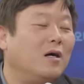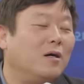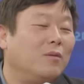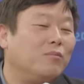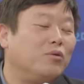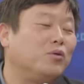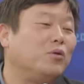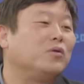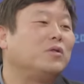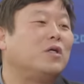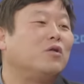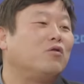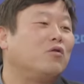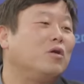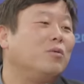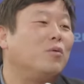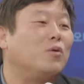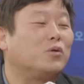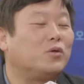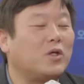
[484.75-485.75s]
부동산 투기
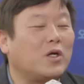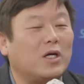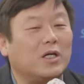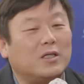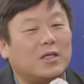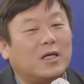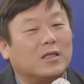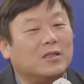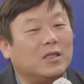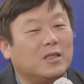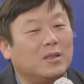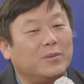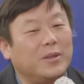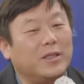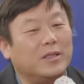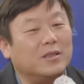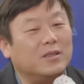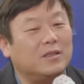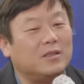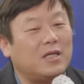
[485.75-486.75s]
목적 이장 전입에
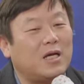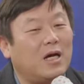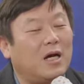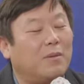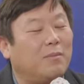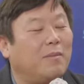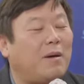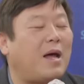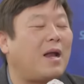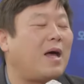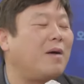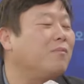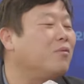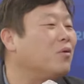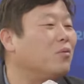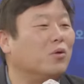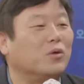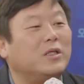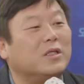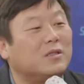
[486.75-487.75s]
대해서 제가 말 함부로
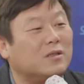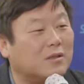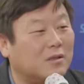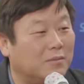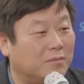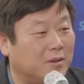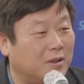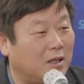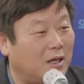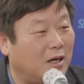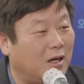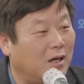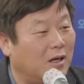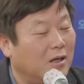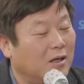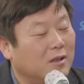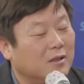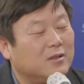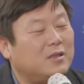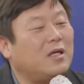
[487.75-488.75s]
못했을 겁니다.
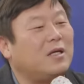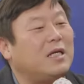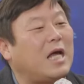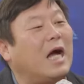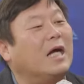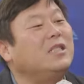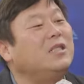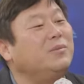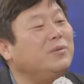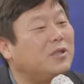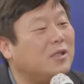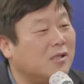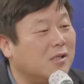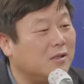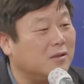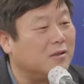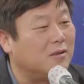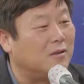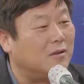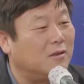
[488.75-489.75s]
그렇죠. 제 양심이
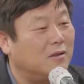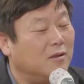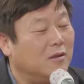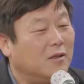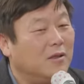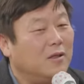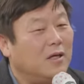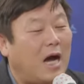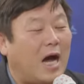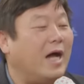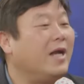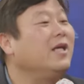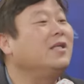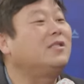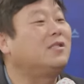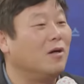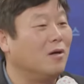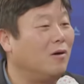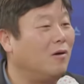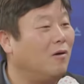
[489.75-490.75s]
찔려서 안
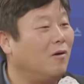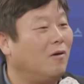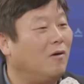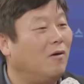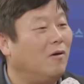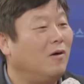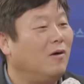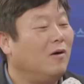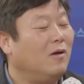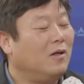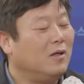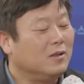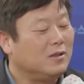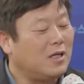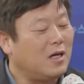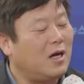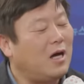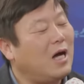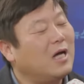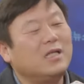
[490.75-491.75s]
했어요. 맞아요.
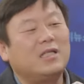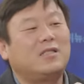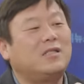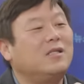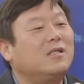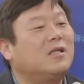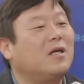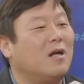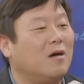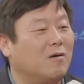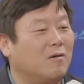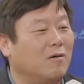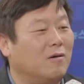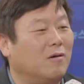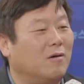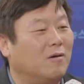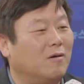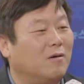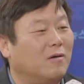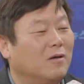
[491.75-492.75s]
제가 하기
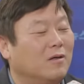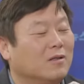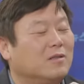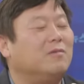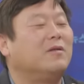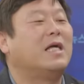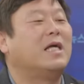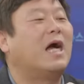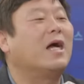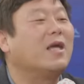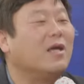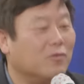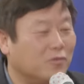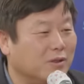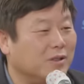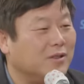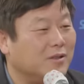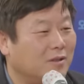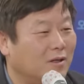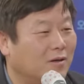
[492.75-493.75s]
싫더라고요. 음, 그런 양해
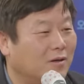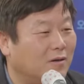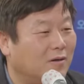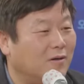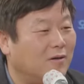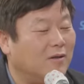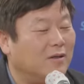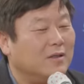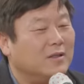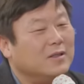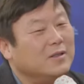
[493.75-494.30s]
구했어요. 네.